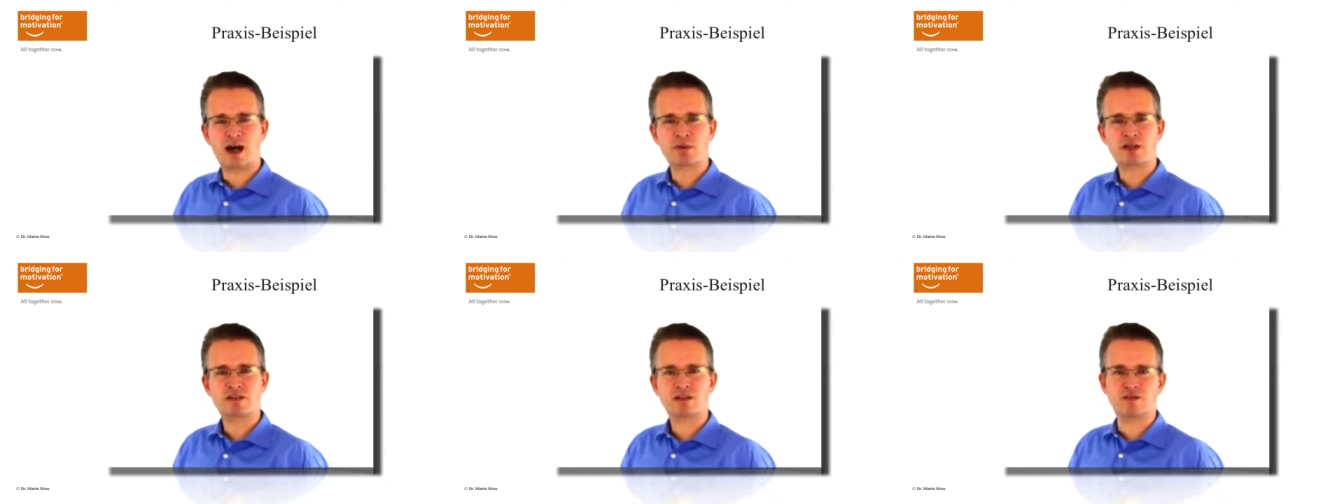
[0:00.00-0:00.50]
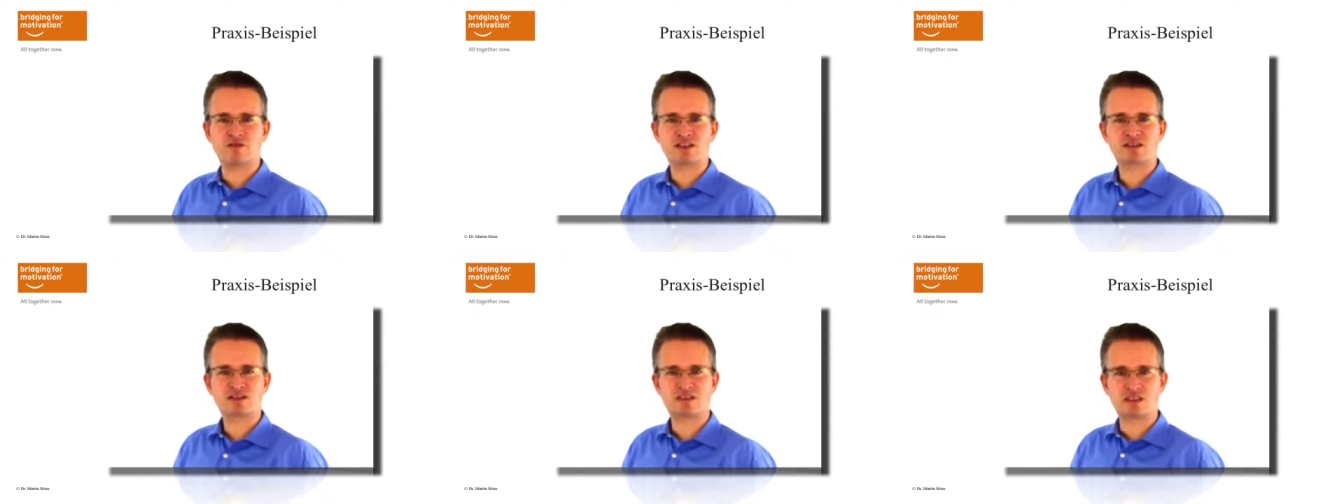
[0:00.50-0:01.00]
Arbeit
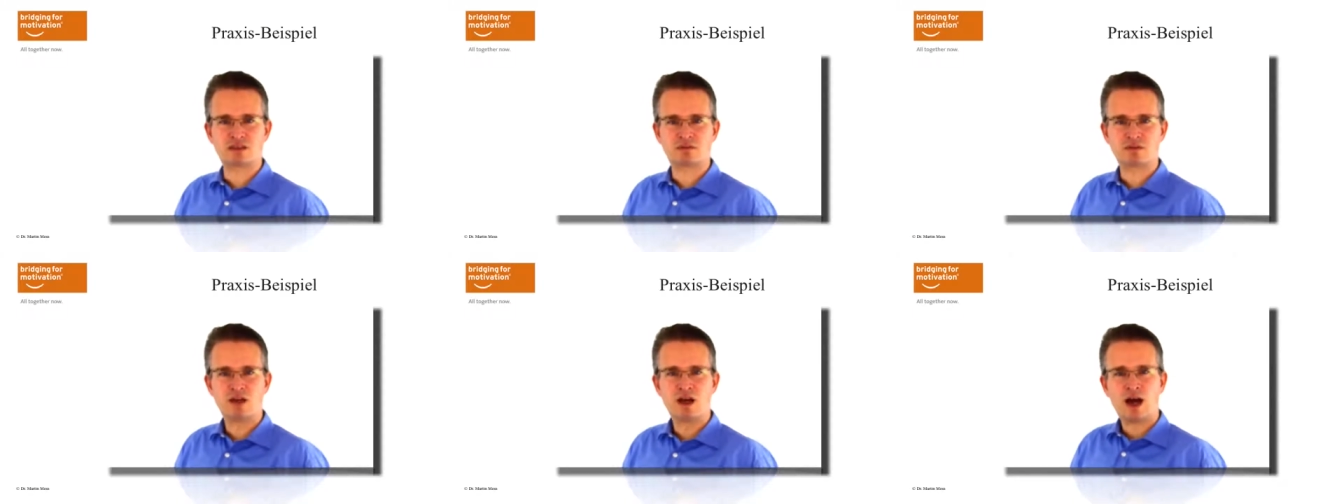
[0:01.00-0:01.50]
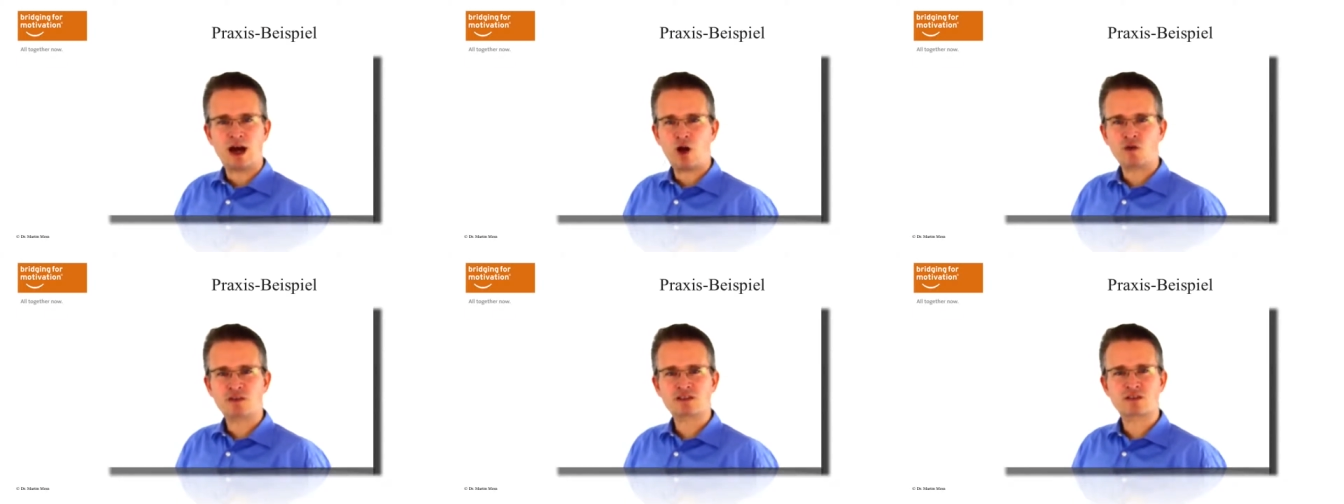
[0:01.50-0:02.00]
investieren?
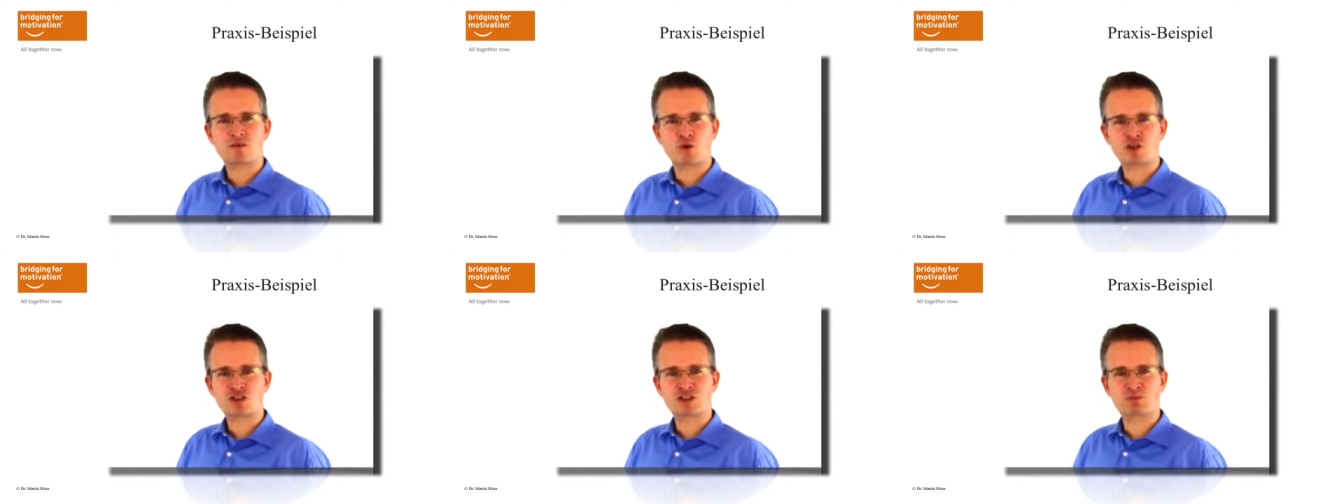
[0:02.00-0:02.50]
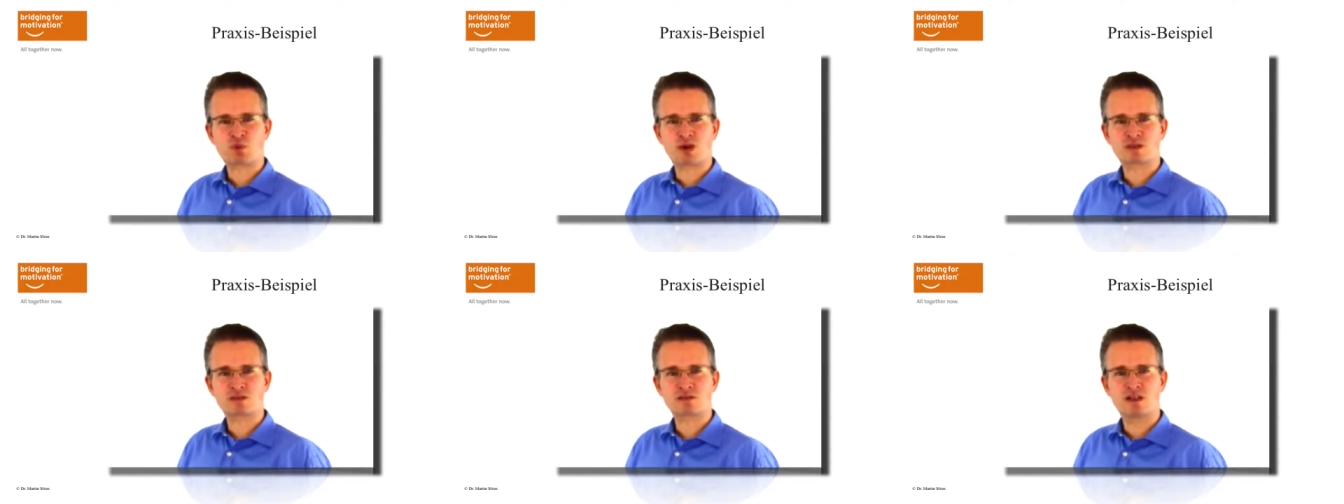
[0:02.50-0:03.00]
Auch wenn es ein
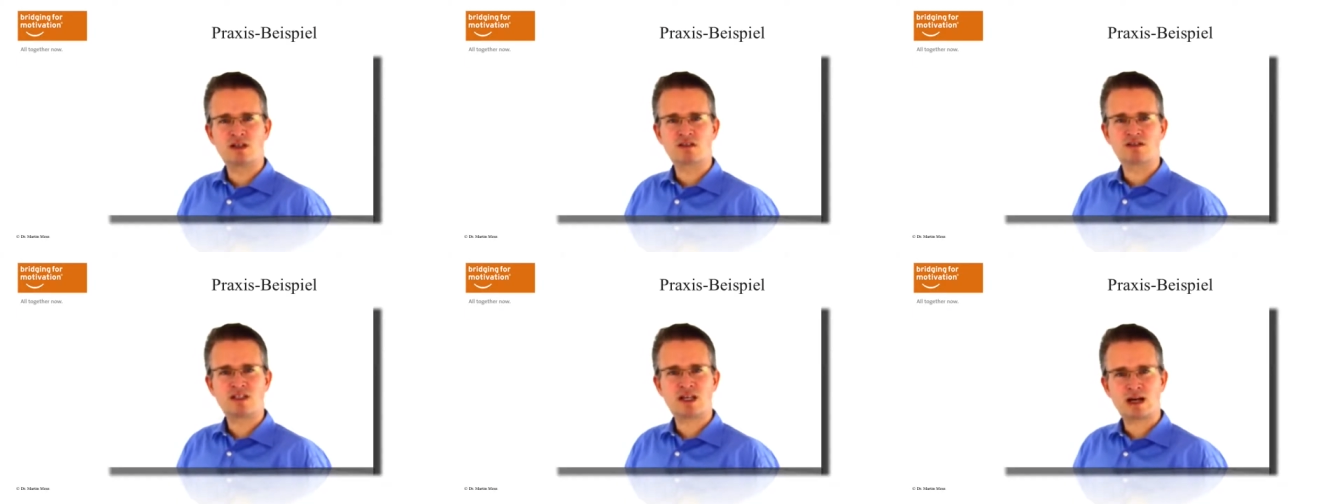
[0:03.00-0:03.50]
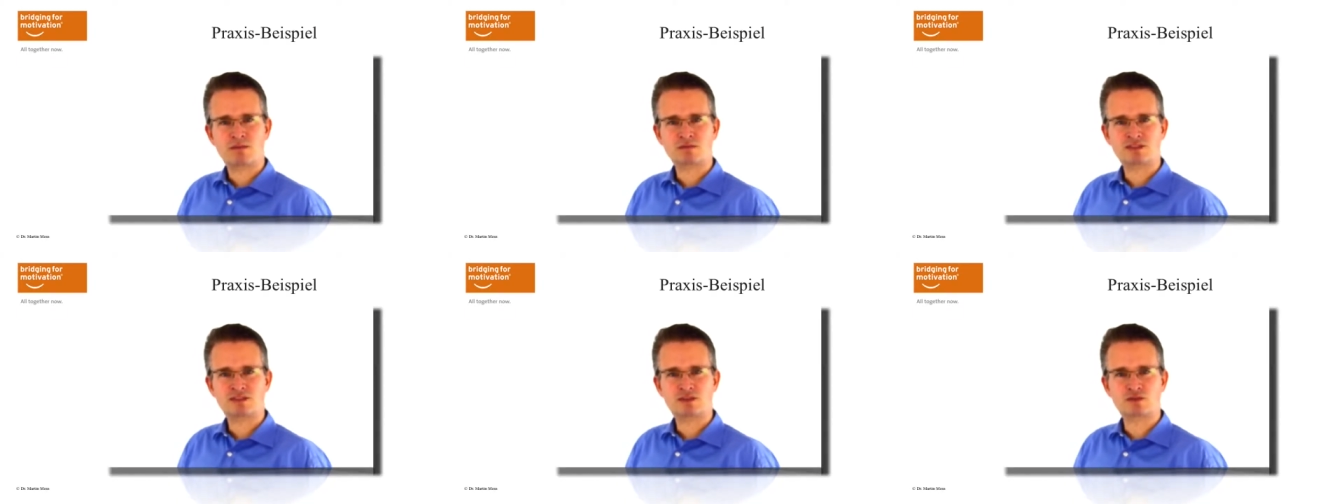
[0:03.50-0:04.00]
Vorstandsprojekt ist, Sie haben
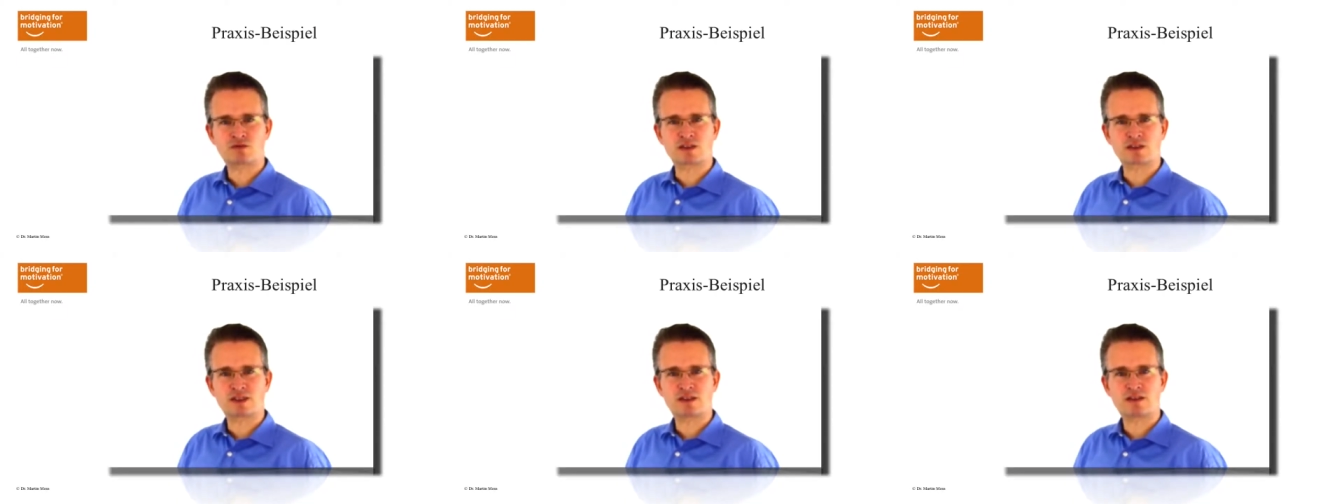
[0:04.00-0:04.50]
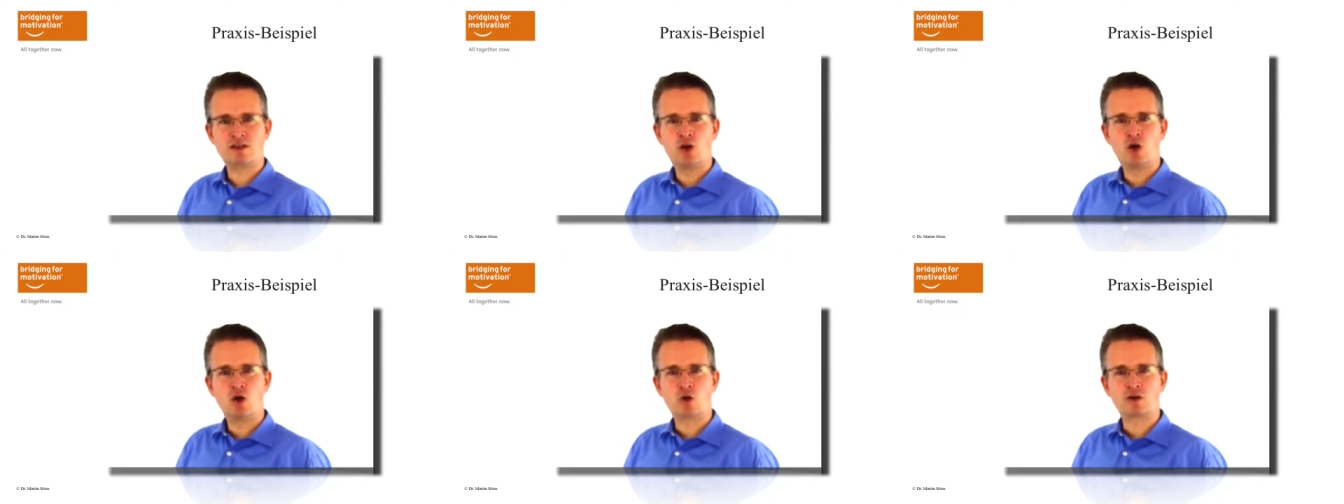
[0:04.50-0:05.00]
es nicht zu vertreten
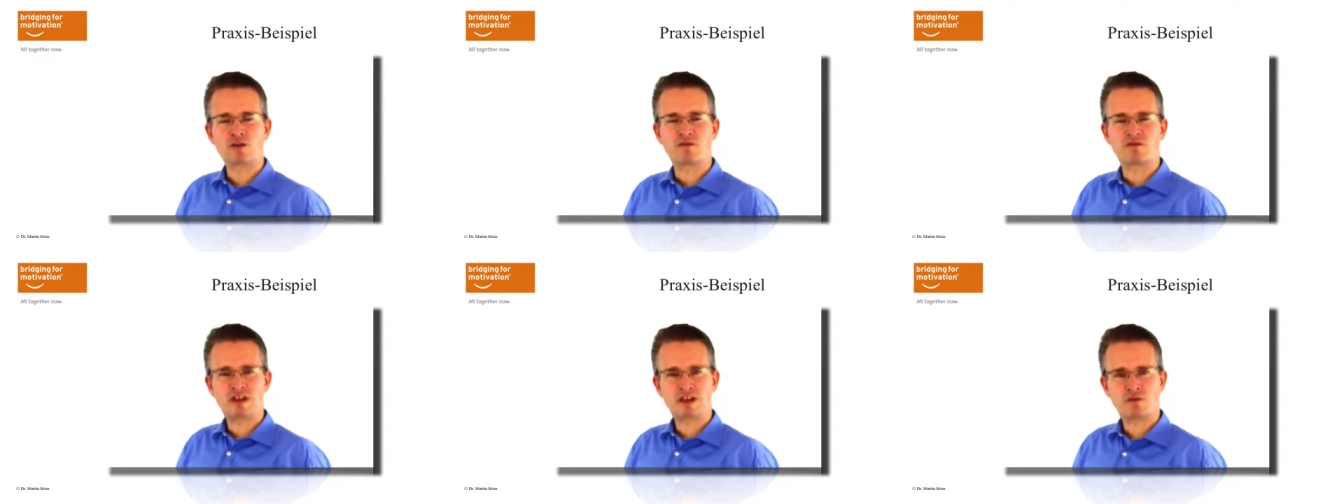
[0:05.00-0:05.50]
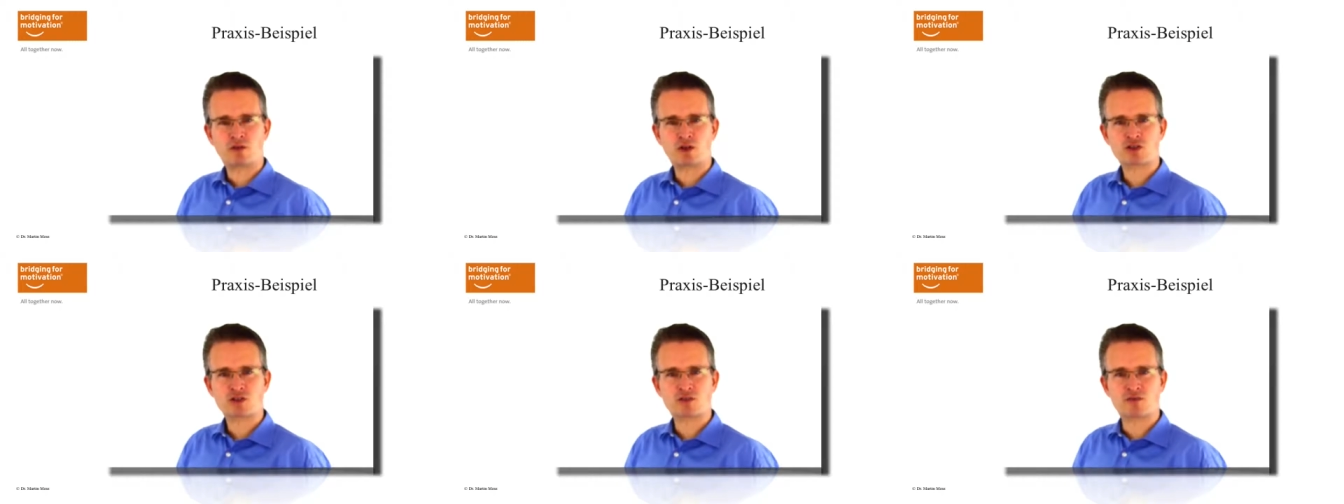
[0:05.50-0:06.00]
und wenn der
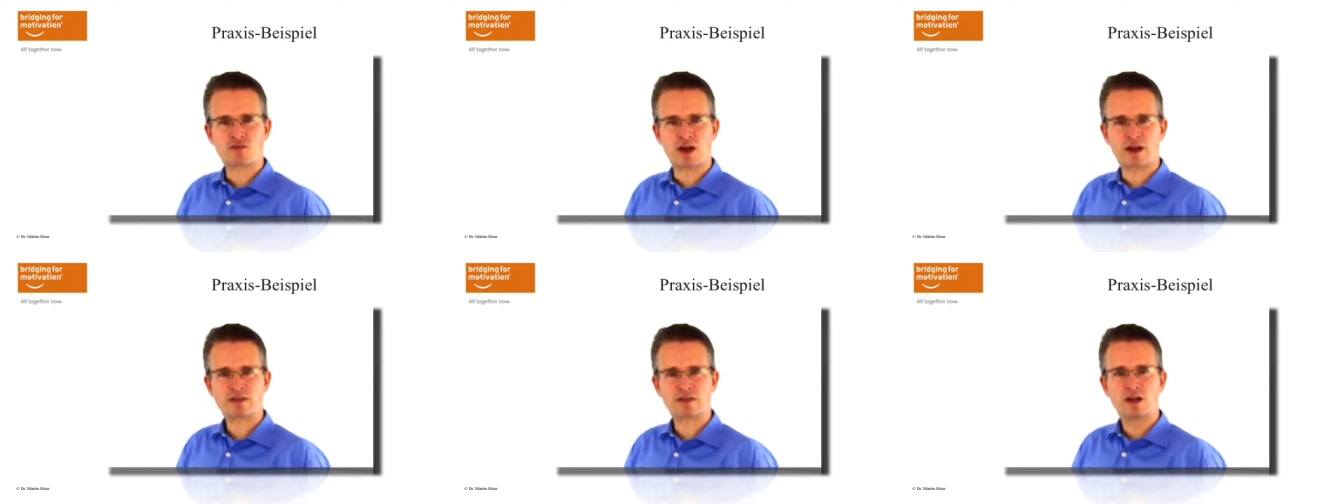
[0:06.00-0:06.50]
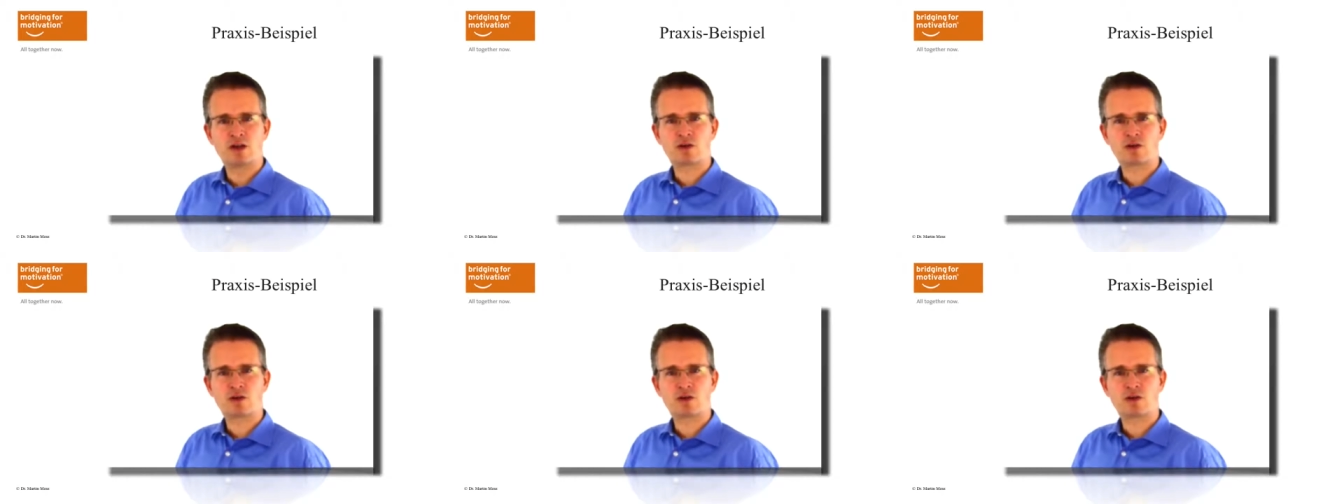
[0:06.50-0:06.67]
Vorstand Sie fragt,